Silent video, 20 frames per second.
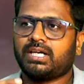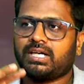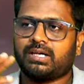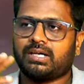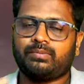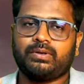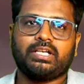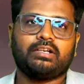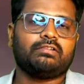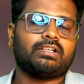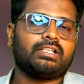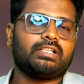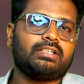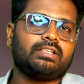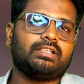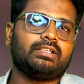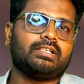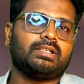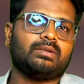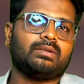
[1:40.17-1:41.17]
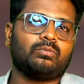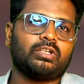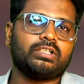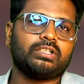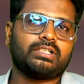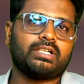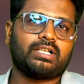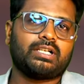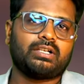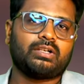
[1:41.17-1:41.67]
அப்படியே வந்து
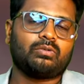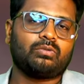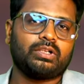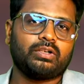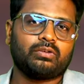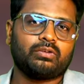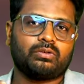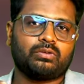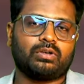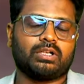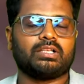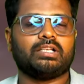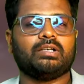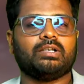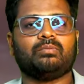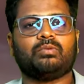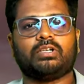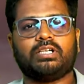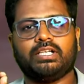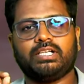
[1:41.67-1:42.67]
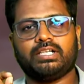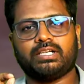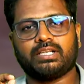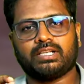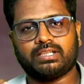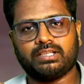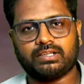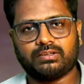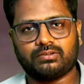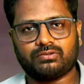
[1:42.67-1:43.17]
முழிச்சுக்கிட்டு இருக்கக்கூடிய ஒரு குழந்தைய போல் நீங்கள்
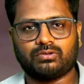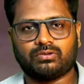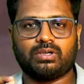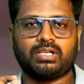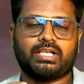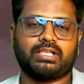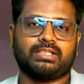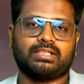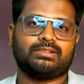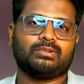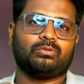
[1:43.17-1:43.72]
இருந்தீங்கன்னு சொன்னால்